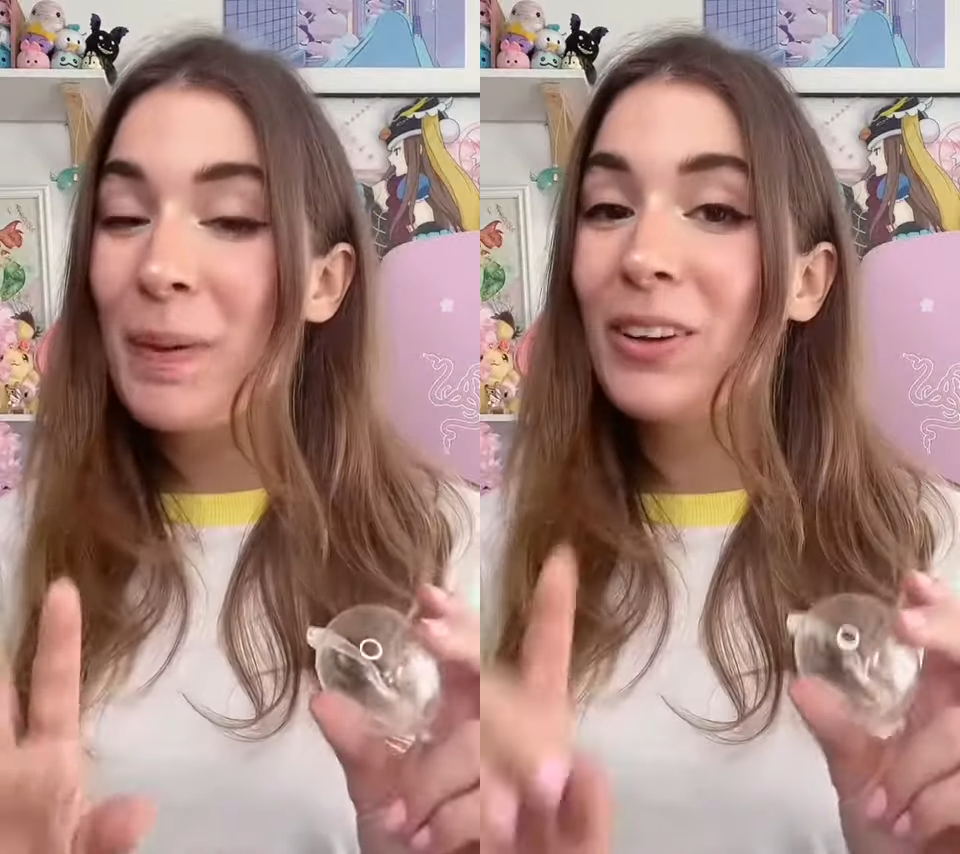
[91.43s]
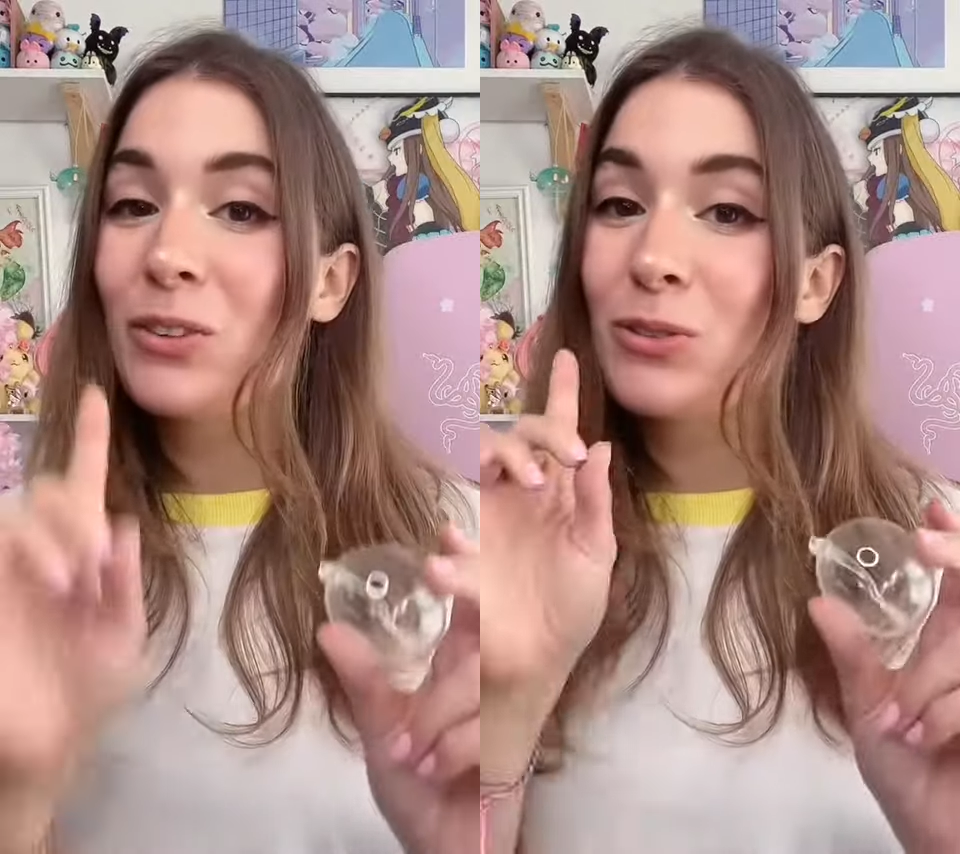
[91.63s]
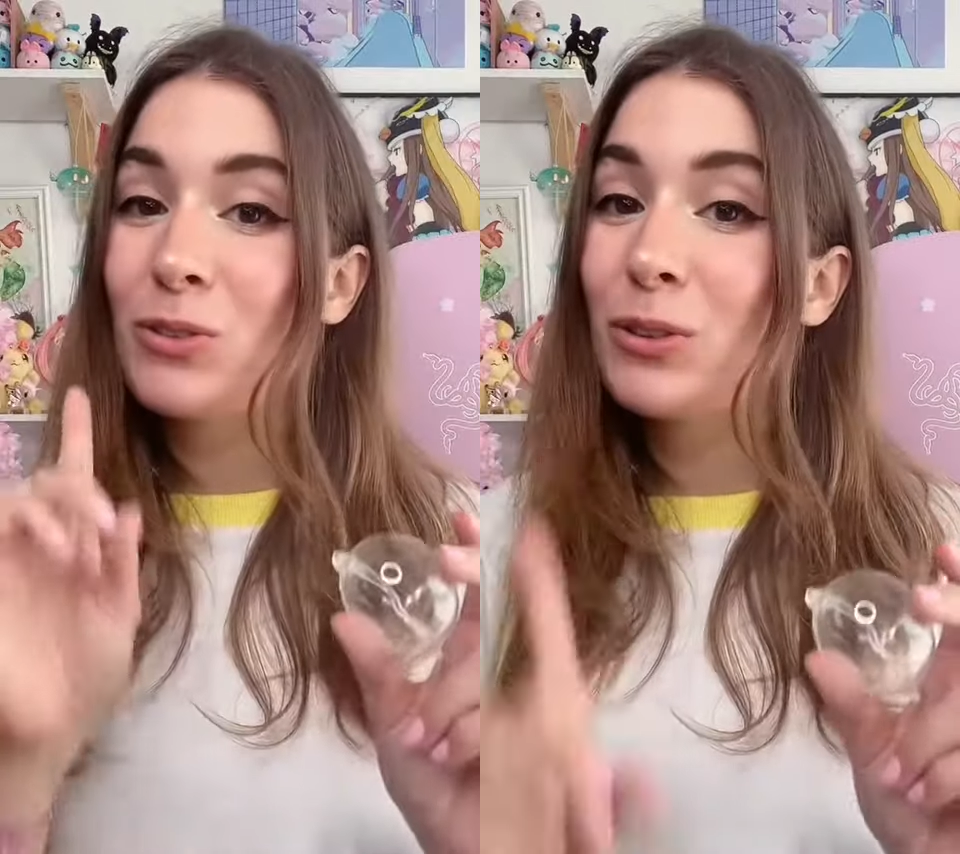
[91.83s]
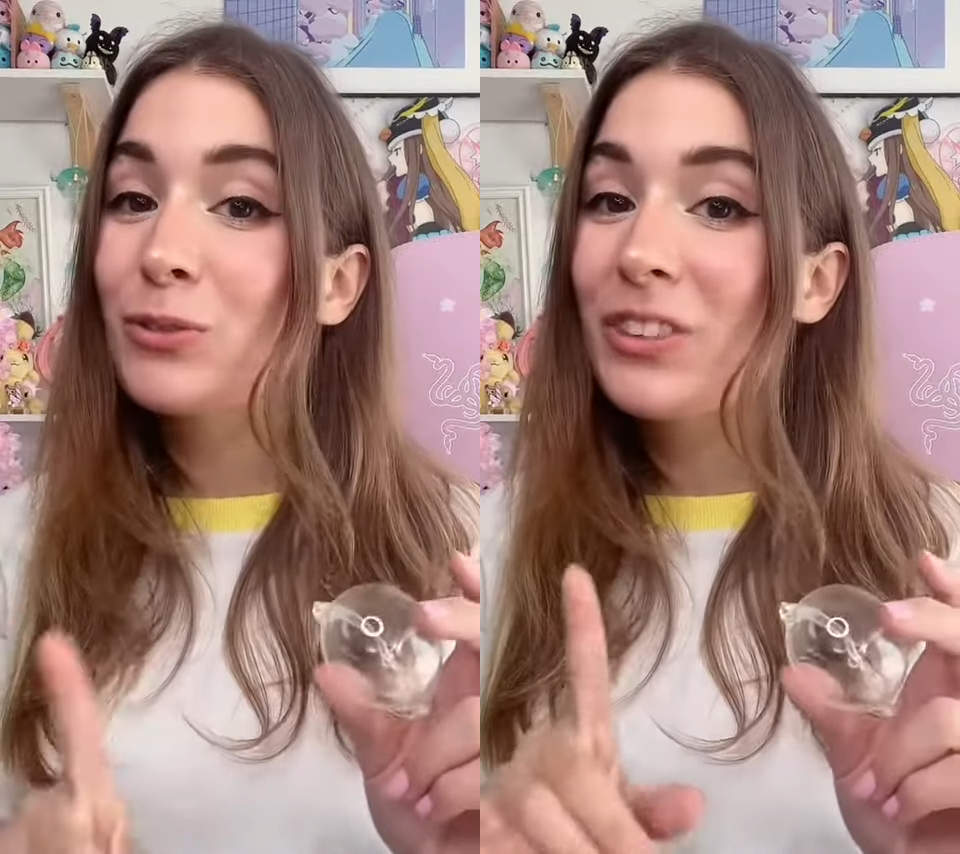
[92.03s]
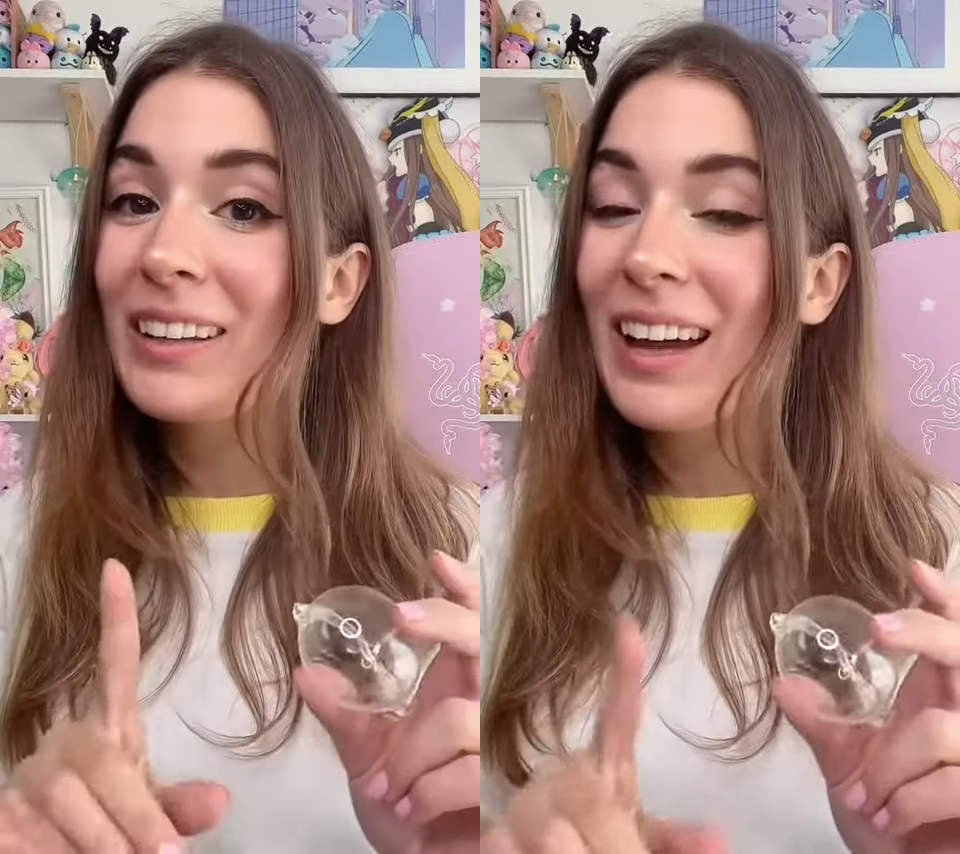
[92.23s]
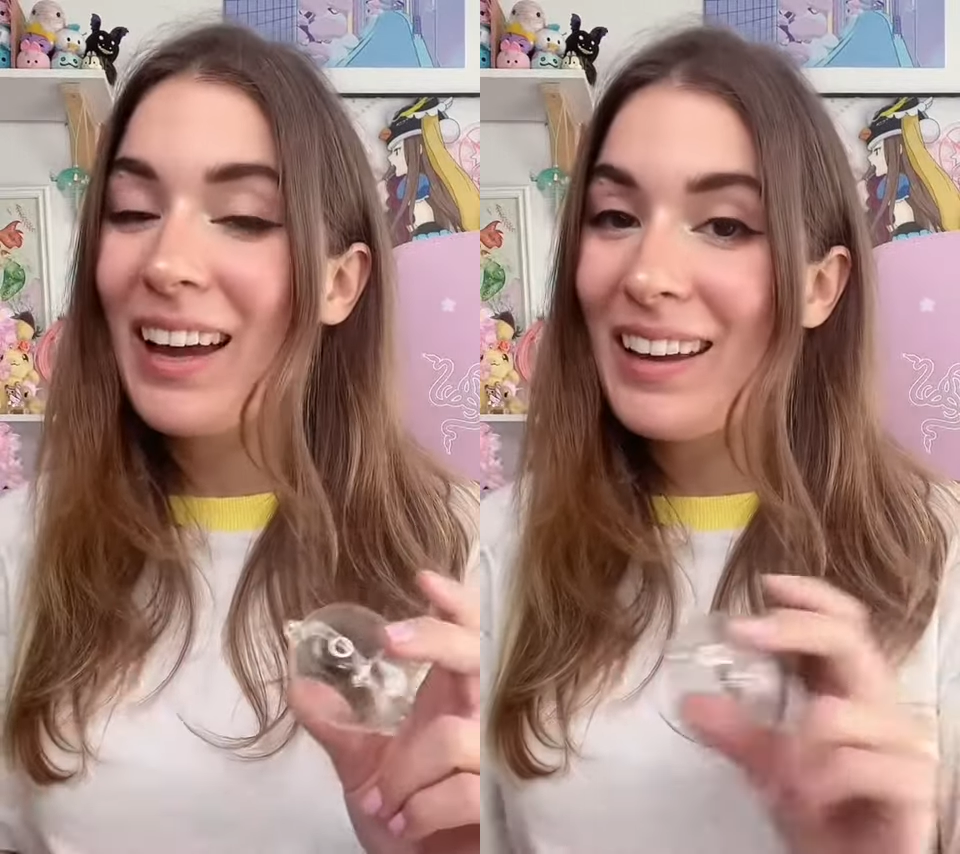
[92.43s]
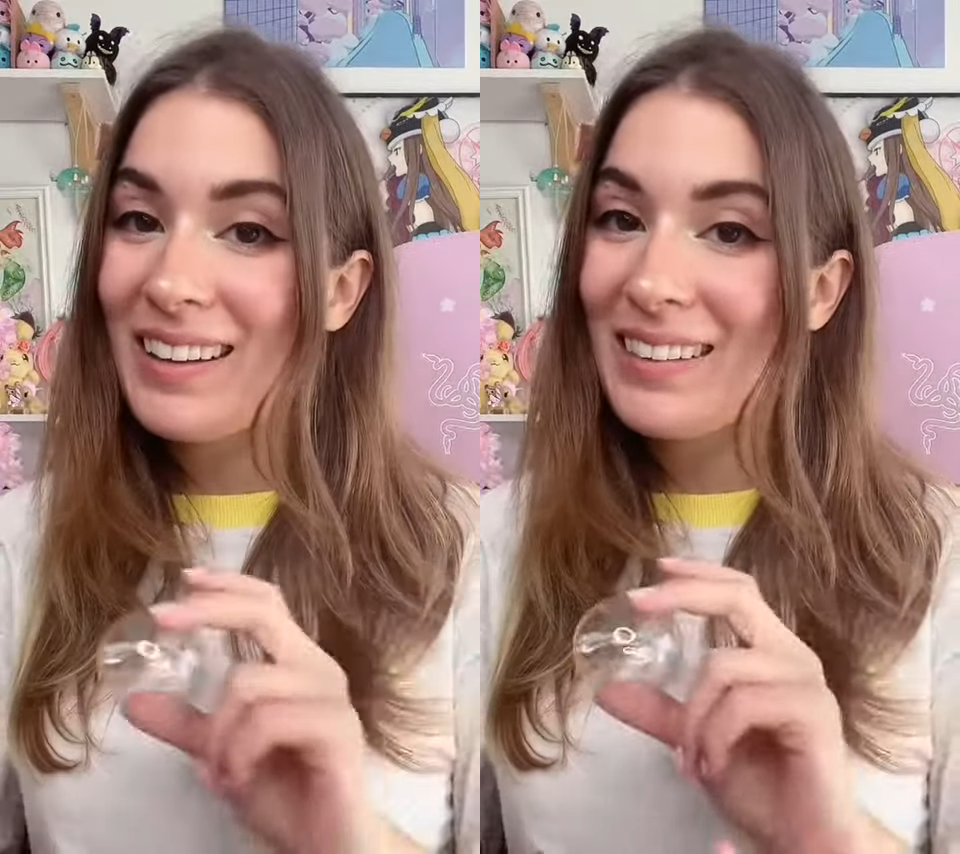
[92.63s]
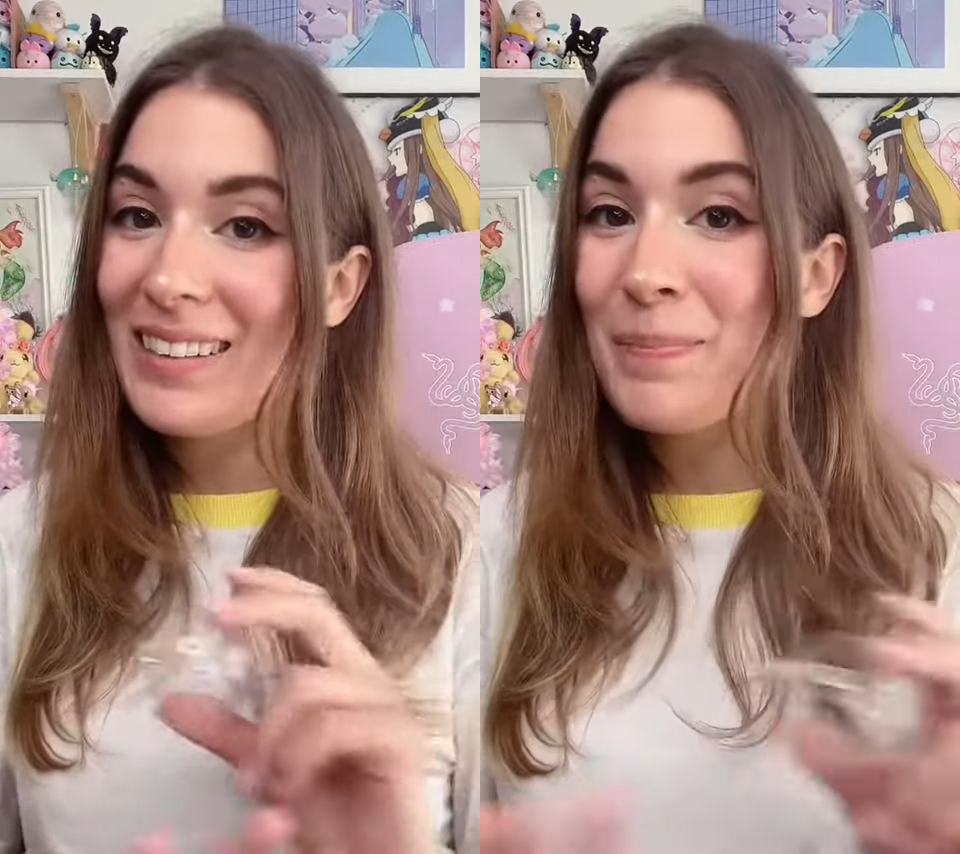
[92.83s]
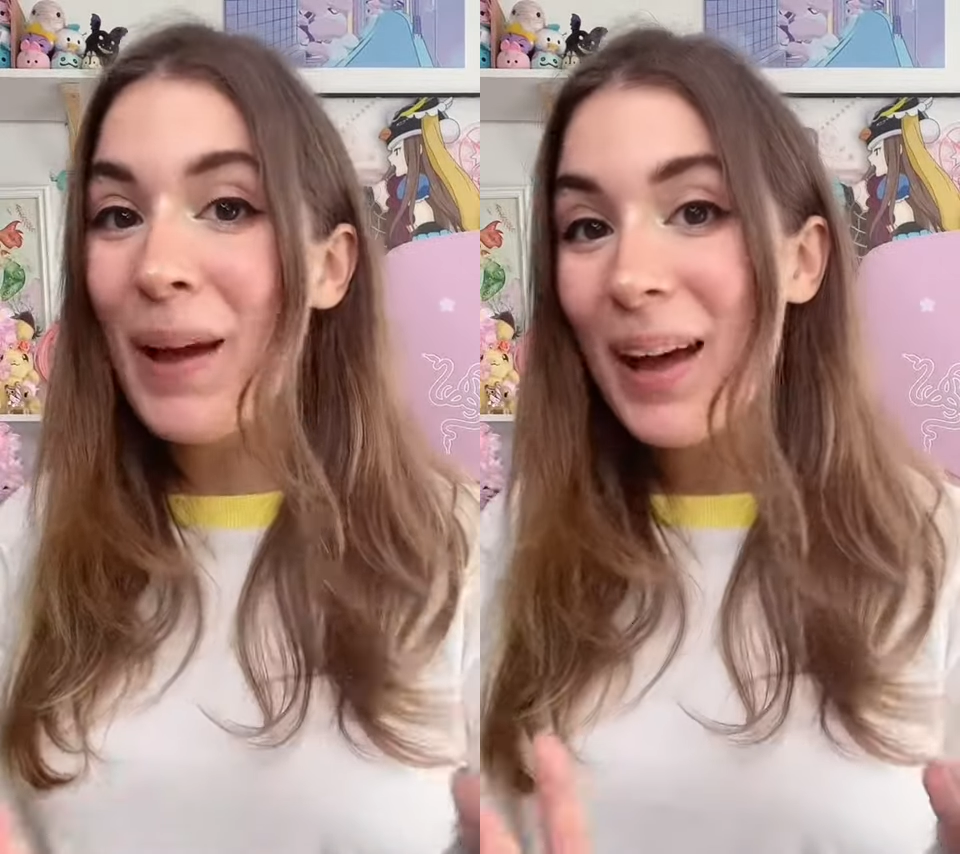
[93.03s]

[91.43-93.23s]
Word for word: que ce tuto vous aidera et n'hésitez pas